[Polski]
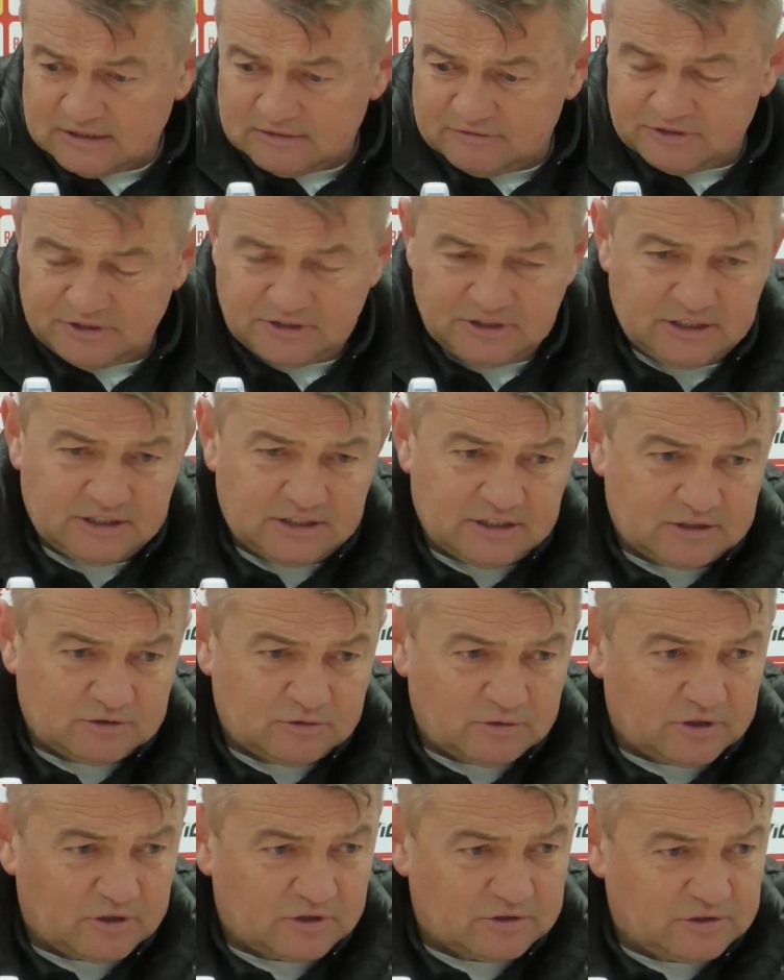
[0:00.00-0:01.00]
wyniki,
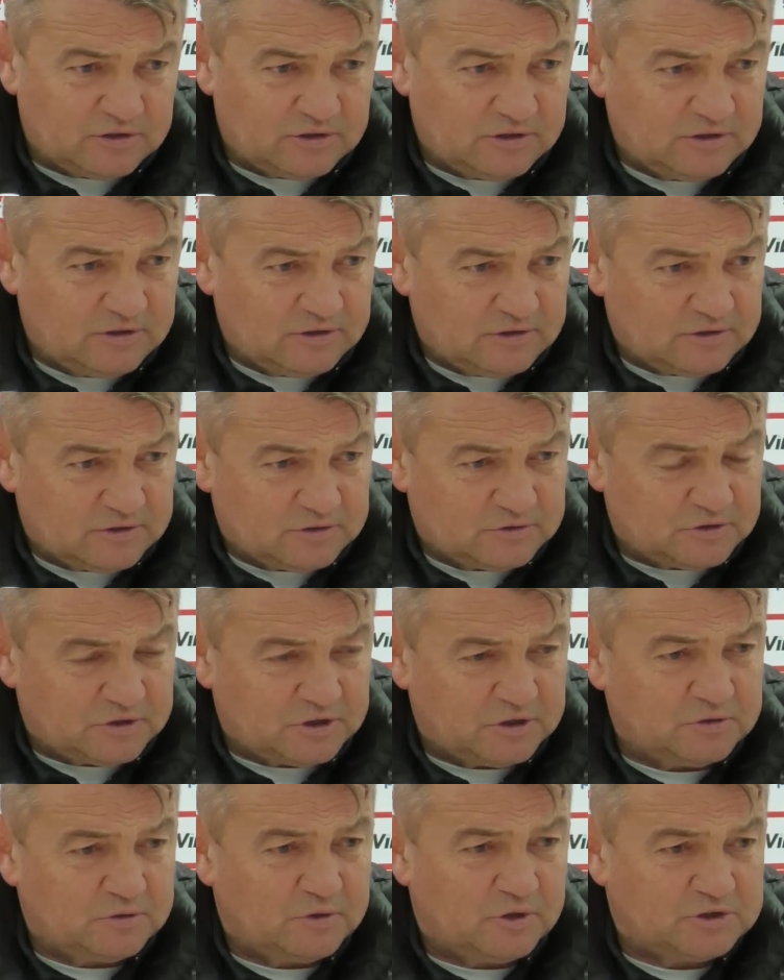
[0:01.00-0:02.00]
które oni
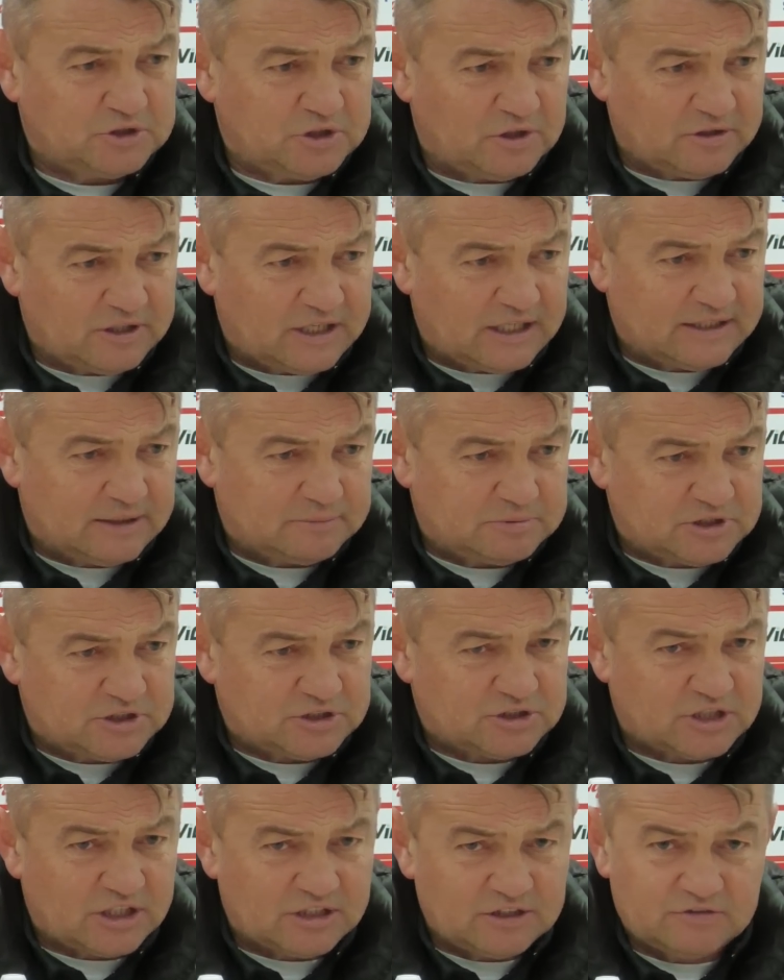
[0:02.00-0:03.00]
które ruch osiąga na
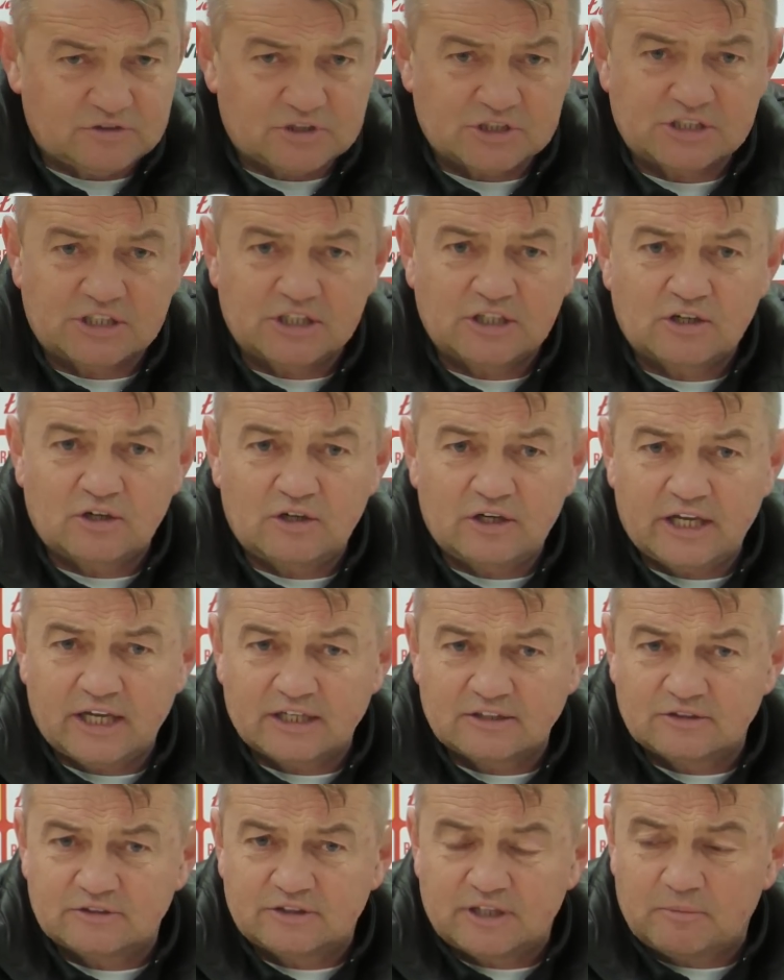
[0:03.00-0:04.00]
przestrzeni wszystkich
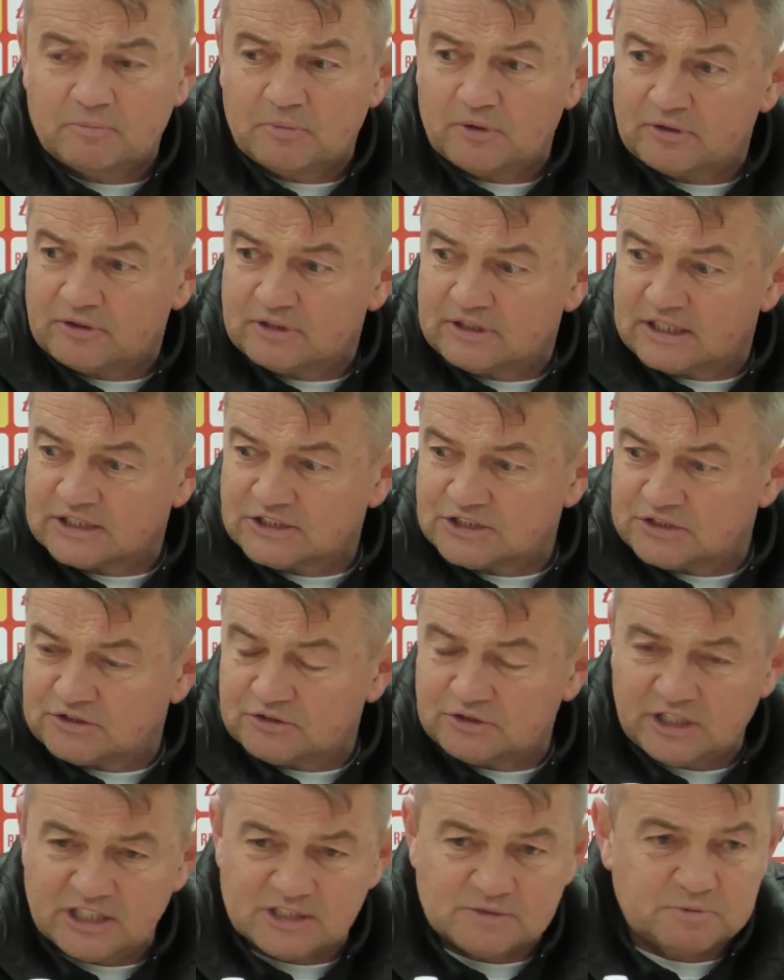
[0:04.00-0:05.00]
kolejek do tej pory. Także
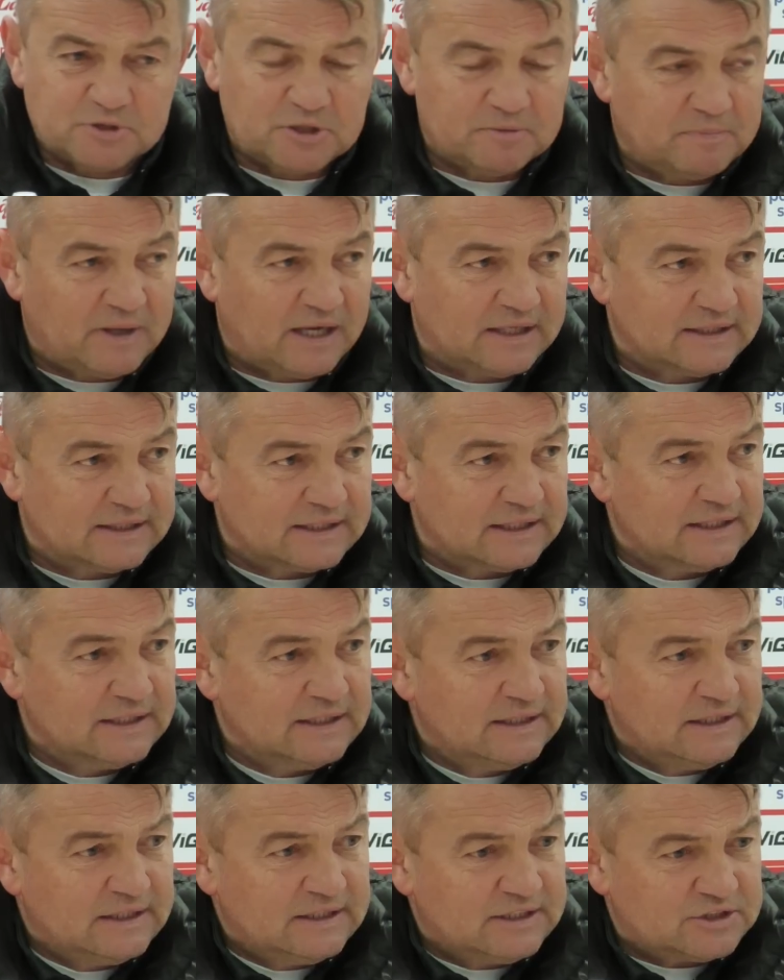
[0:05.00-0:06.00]
to nie jest przypadek,
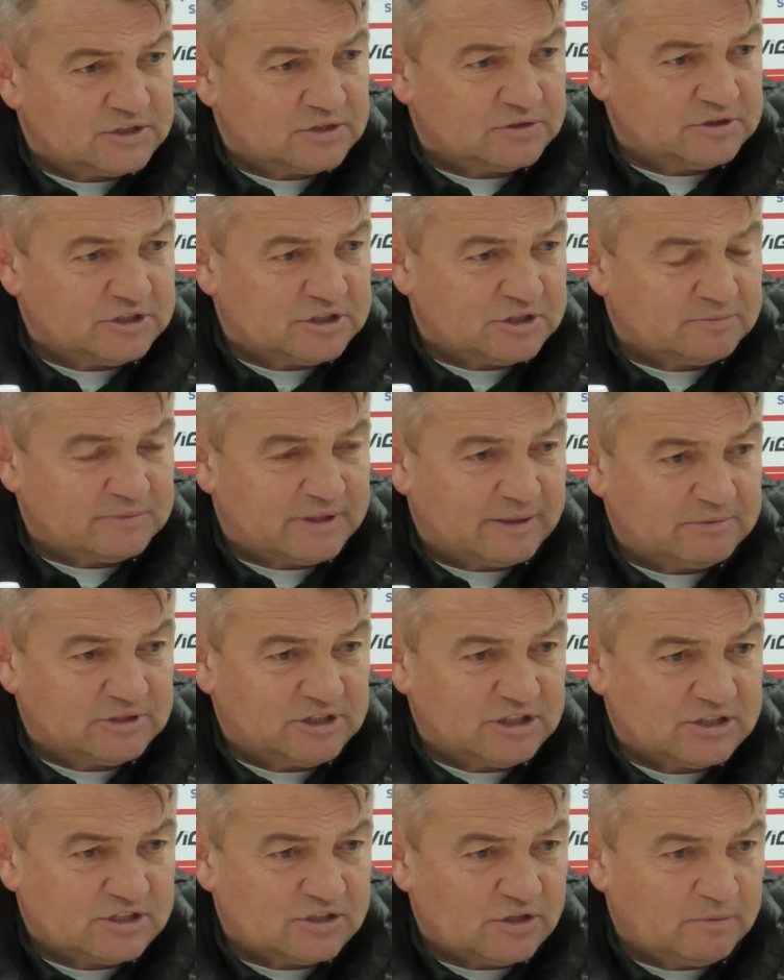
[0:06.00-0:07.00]
że oni są tam,
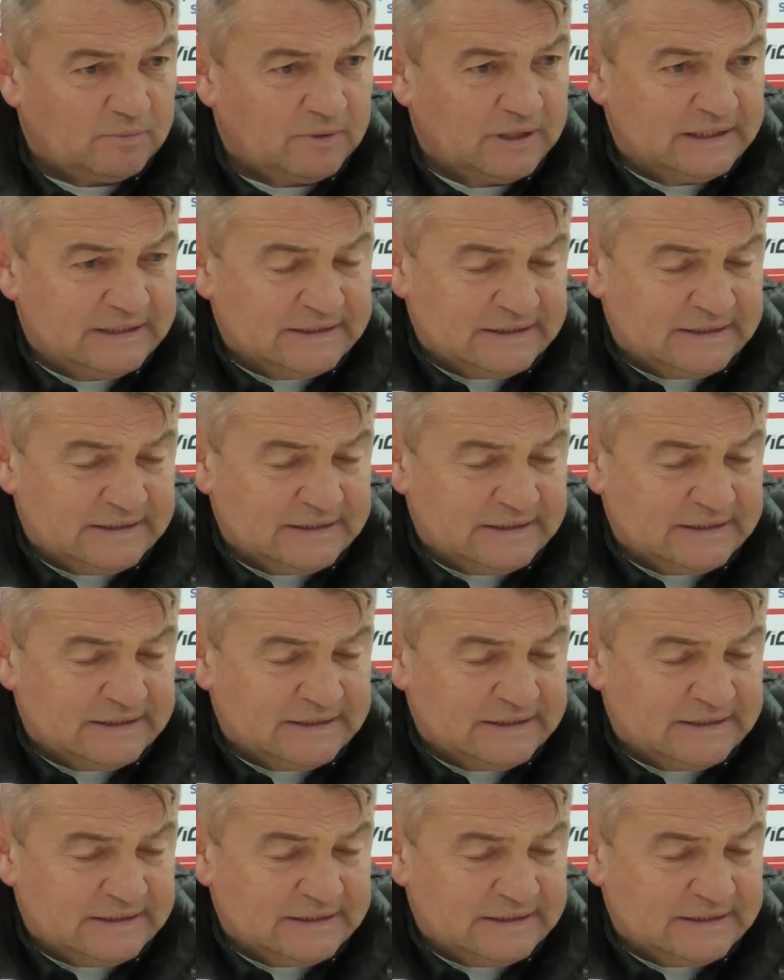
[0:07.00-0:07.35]
gdzie są.